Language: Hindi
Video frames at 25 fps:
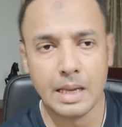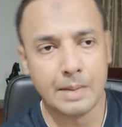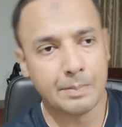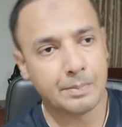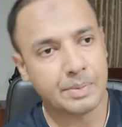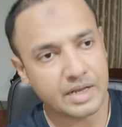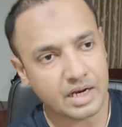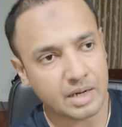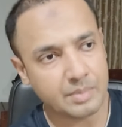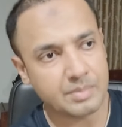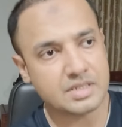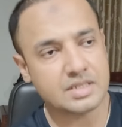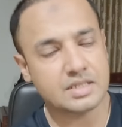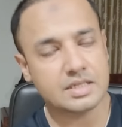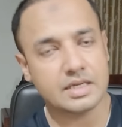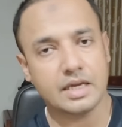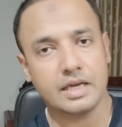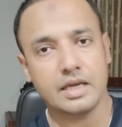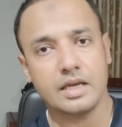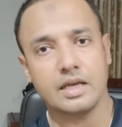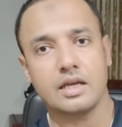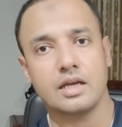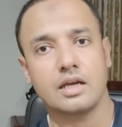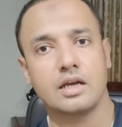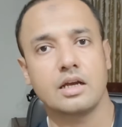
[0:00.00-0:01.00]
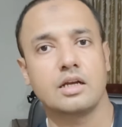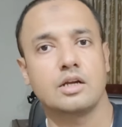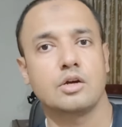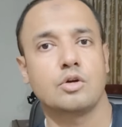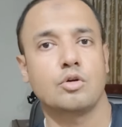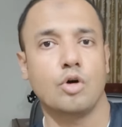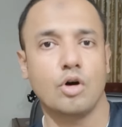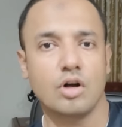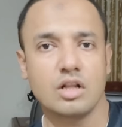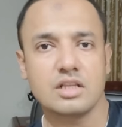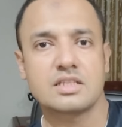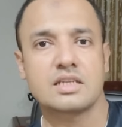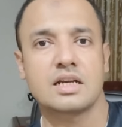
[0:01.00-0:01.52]
फिर हम इसके
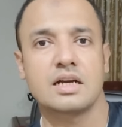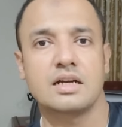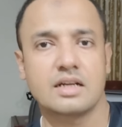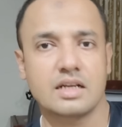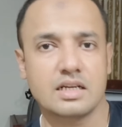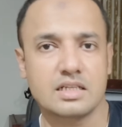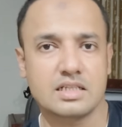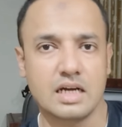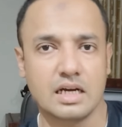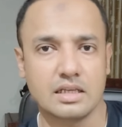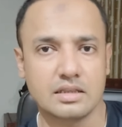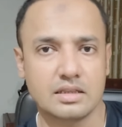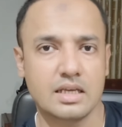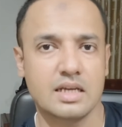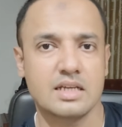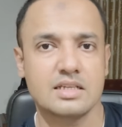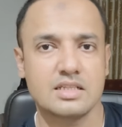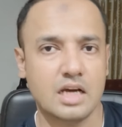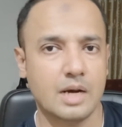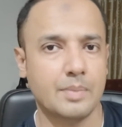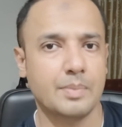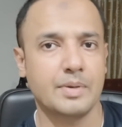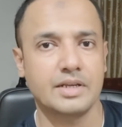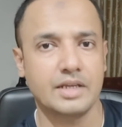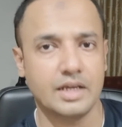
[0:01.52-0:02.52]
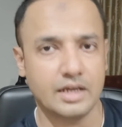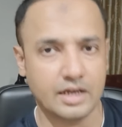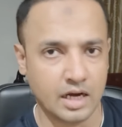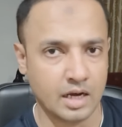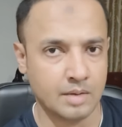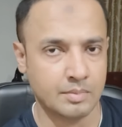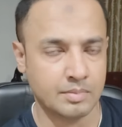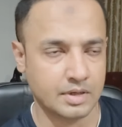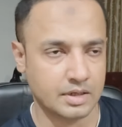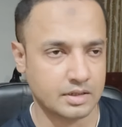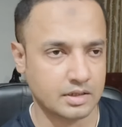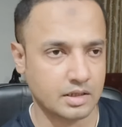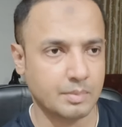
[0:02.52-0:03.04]
कॉल सेंटर जाते हैं जहाँ पर ये
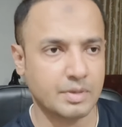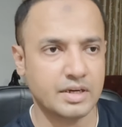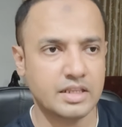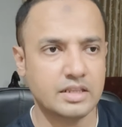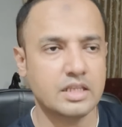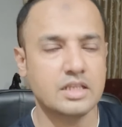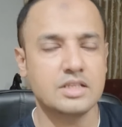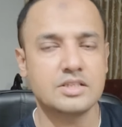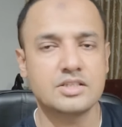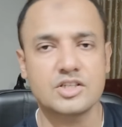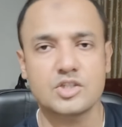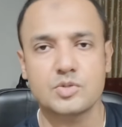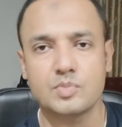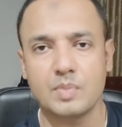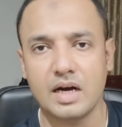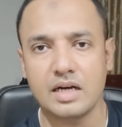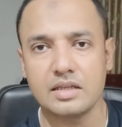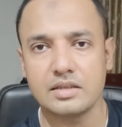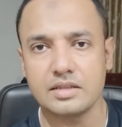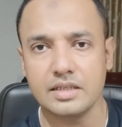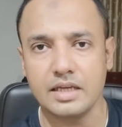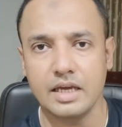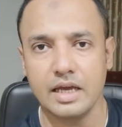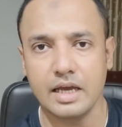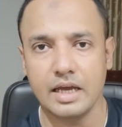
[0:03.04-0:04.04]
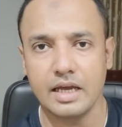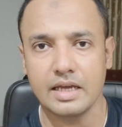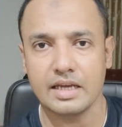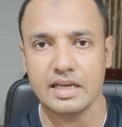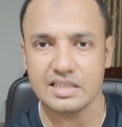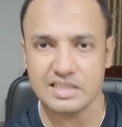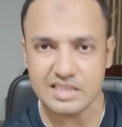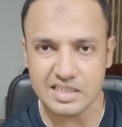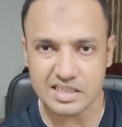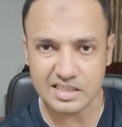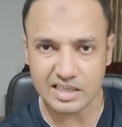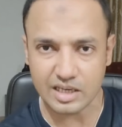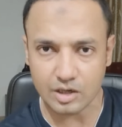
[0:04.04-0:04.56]
काम करता है बड़ी दिलचस्प बात यह है कि
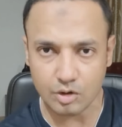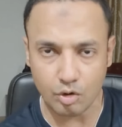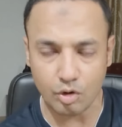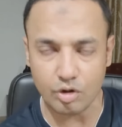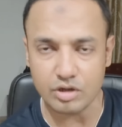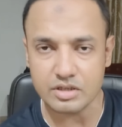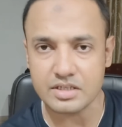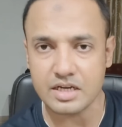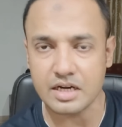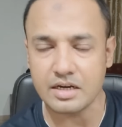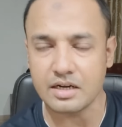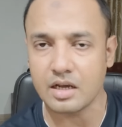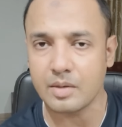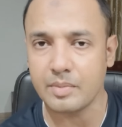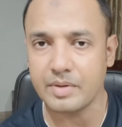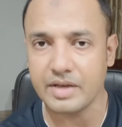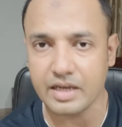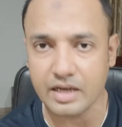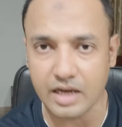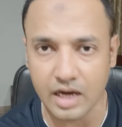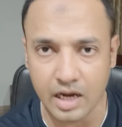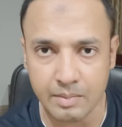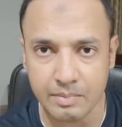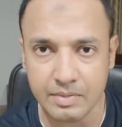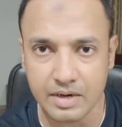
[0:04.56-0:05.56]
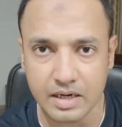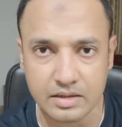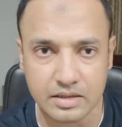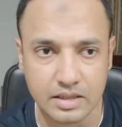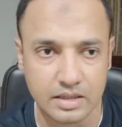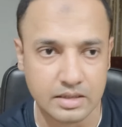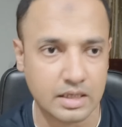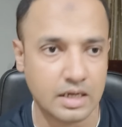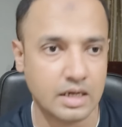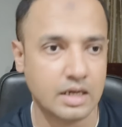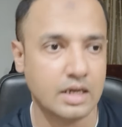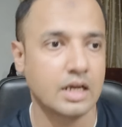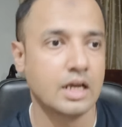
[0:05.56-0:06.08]
जिसके कॉल सेंटर में ये काम करता
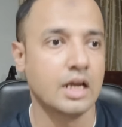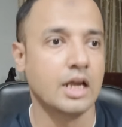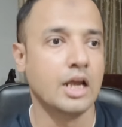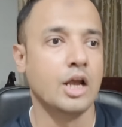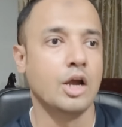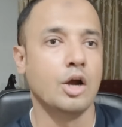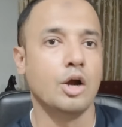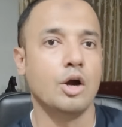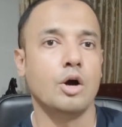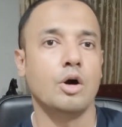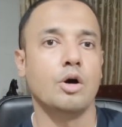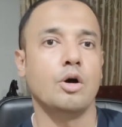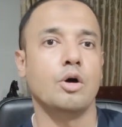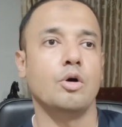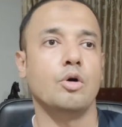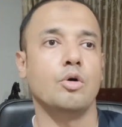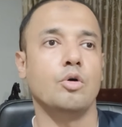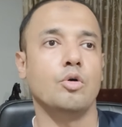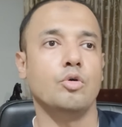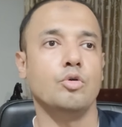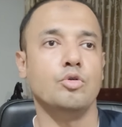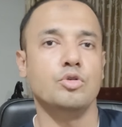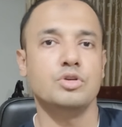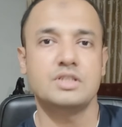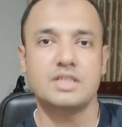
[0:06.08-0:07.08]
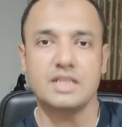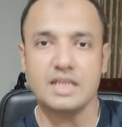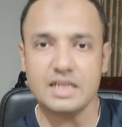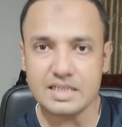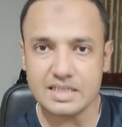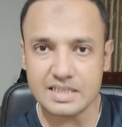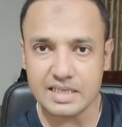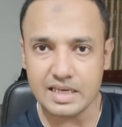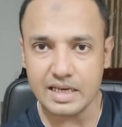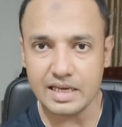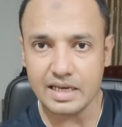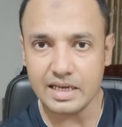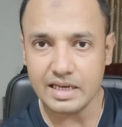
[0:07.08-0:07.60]
था उसी
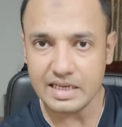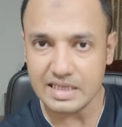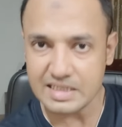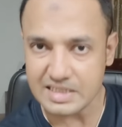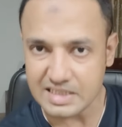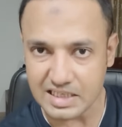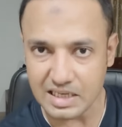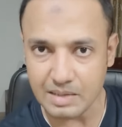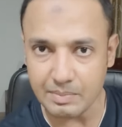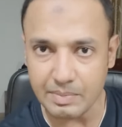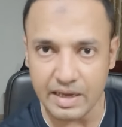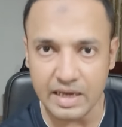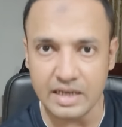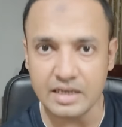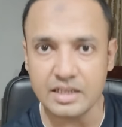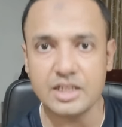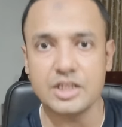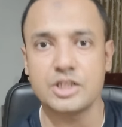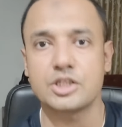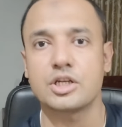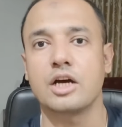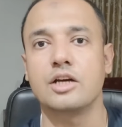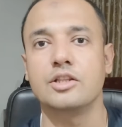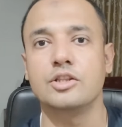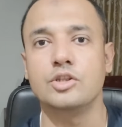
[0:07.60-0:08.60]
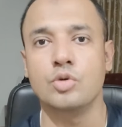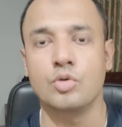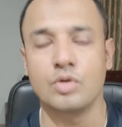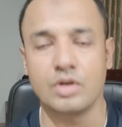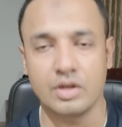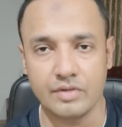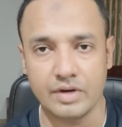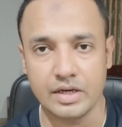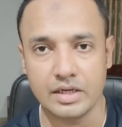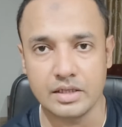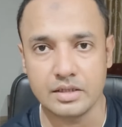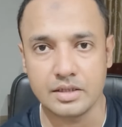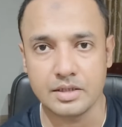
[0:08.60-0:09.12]
से इसकी बहन की शादी होने
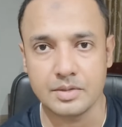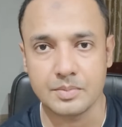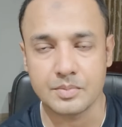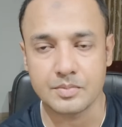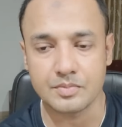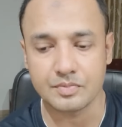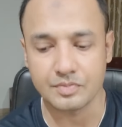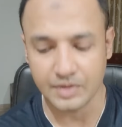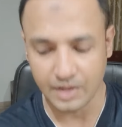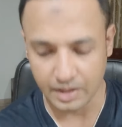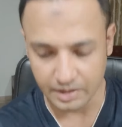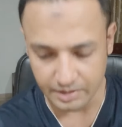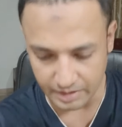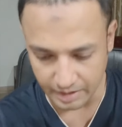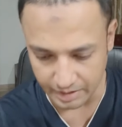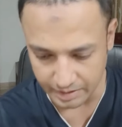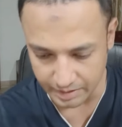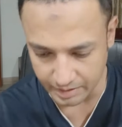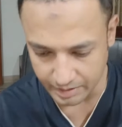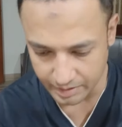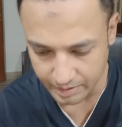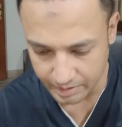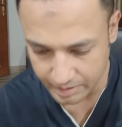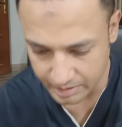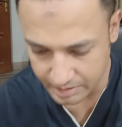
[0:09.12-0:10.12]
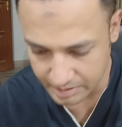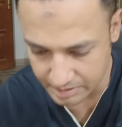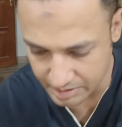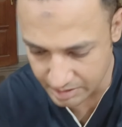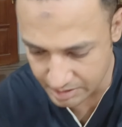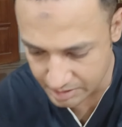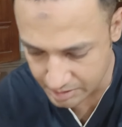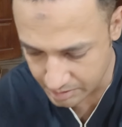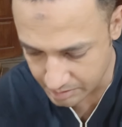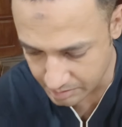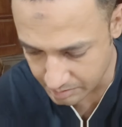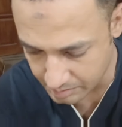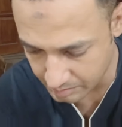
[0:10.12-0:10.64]
वाली थी यानी
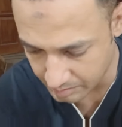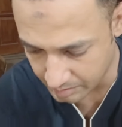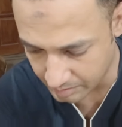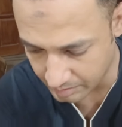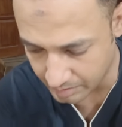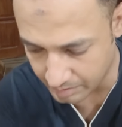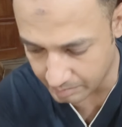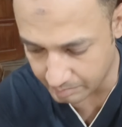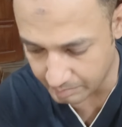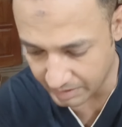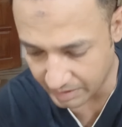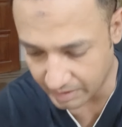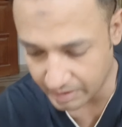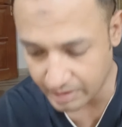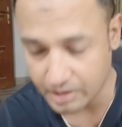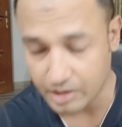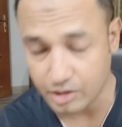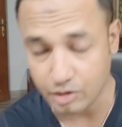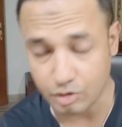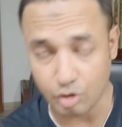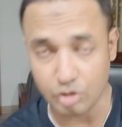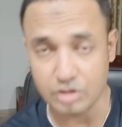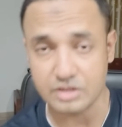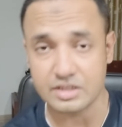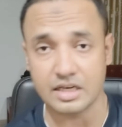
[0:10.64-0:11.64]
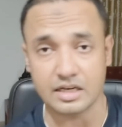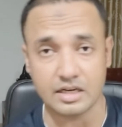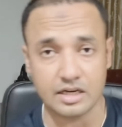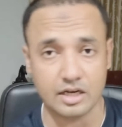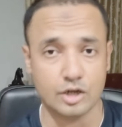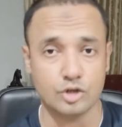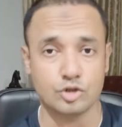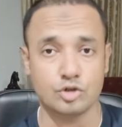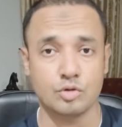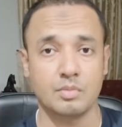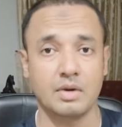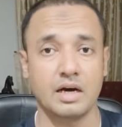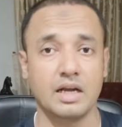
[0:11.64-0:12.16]
जिस मालिक कॉल सेंटर
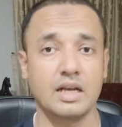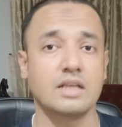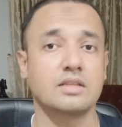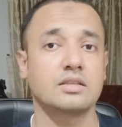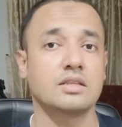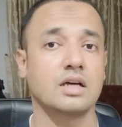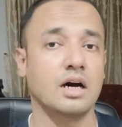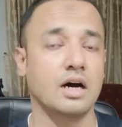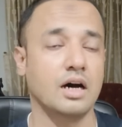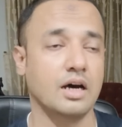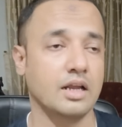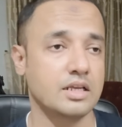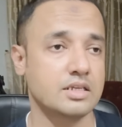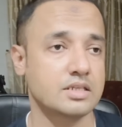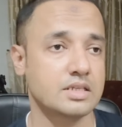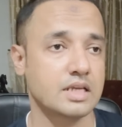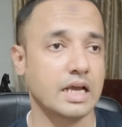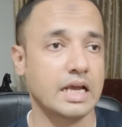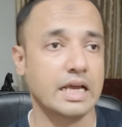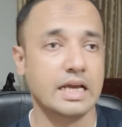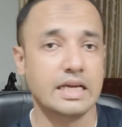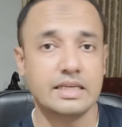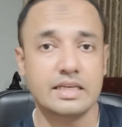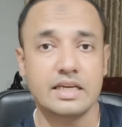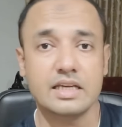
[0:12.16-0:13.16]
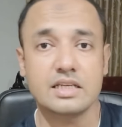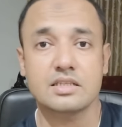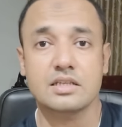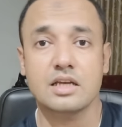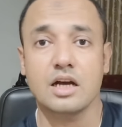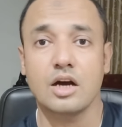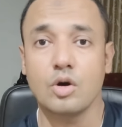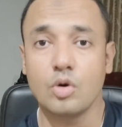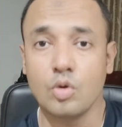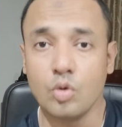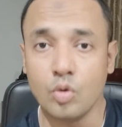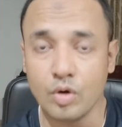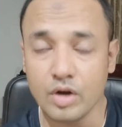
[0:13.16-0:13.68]
का जो मालिक था हारिस ये
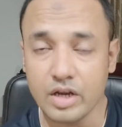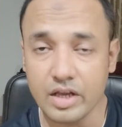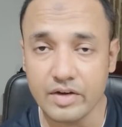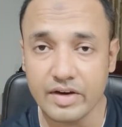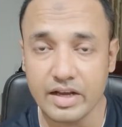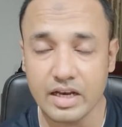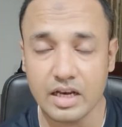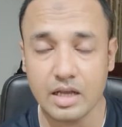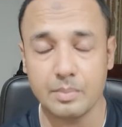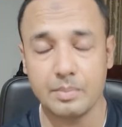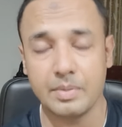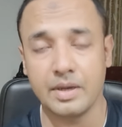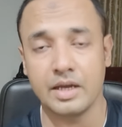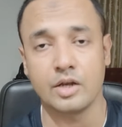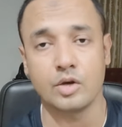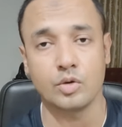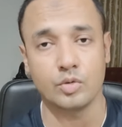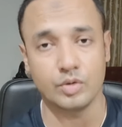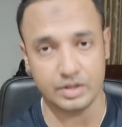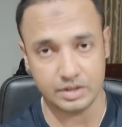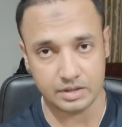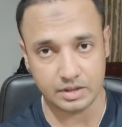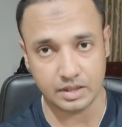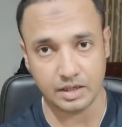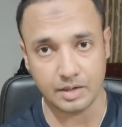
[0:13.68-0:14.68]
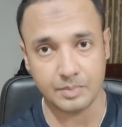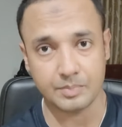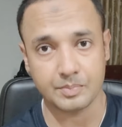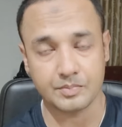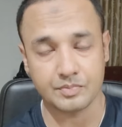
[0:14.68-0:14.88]
इसका होने वाला बहनोई था